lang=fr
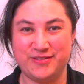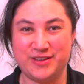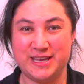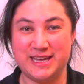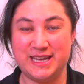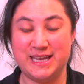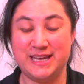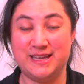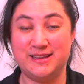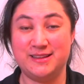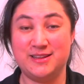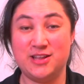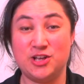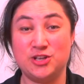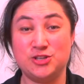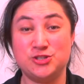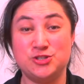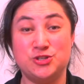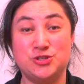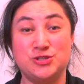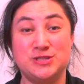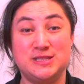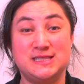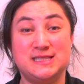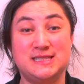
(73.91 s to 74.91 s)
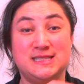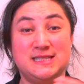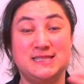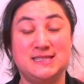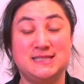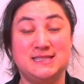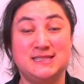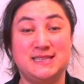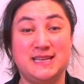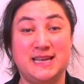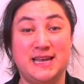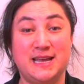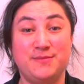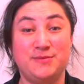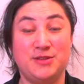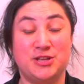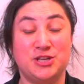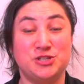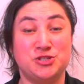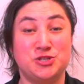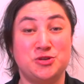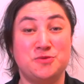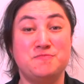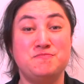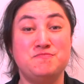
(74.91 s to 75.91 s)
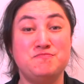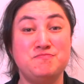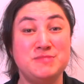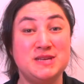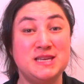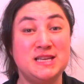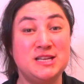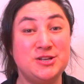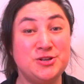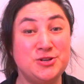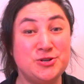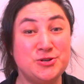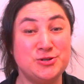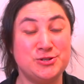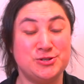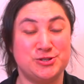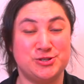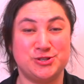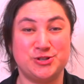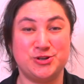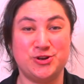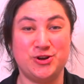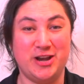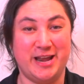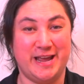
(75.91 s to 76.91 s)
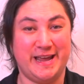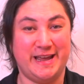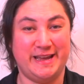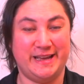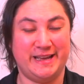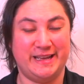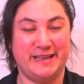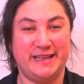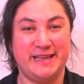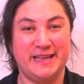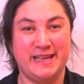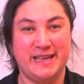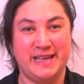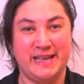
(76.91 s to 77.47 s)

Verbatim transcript: et dans un système, dans un milieu scolaire.